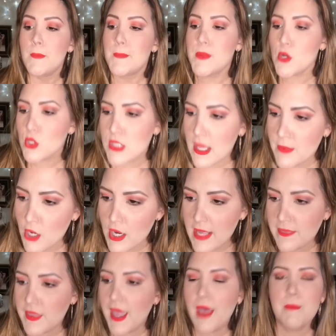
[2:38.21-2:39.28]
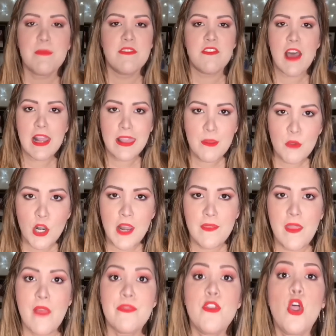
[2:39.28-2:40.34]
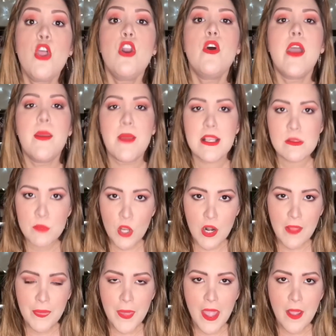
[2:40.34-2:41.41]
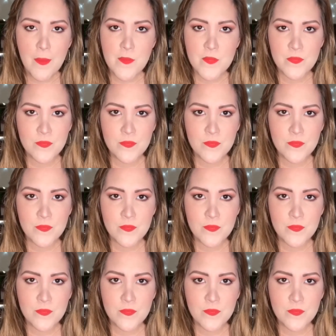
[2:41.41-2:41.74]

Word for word: Blusa violeta, falda violeta, todo lo que veas violeta